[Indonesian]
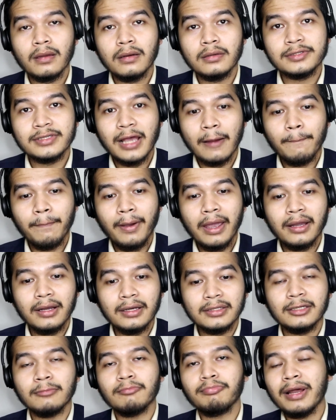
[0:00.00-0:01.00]
sampai
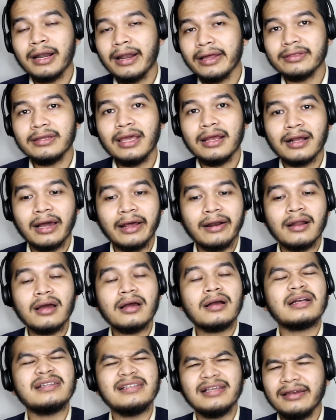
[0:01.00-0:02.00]
ke tempat latihan
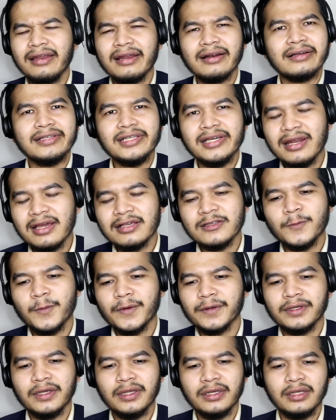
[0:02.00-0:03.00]
karena kejadian-kejadian
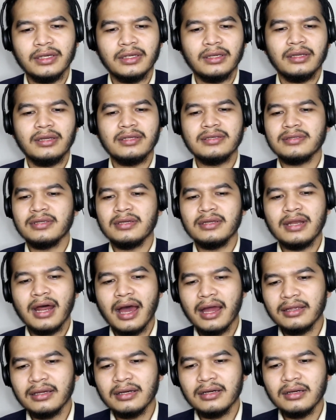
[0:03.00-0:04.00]
seperti ini. Ini
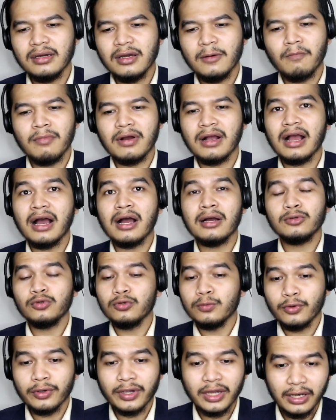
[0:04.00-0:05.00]
setidaknya mengganggu
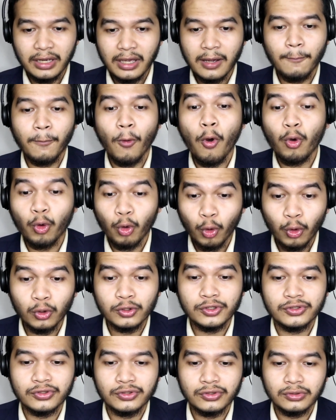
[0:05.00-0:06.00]
mungkin ya
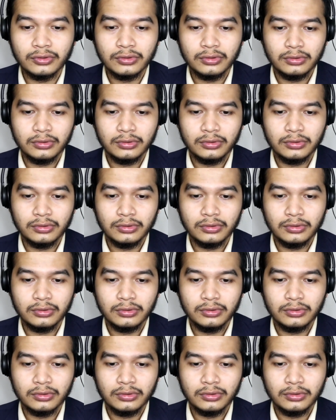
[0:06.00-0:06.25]
fokus,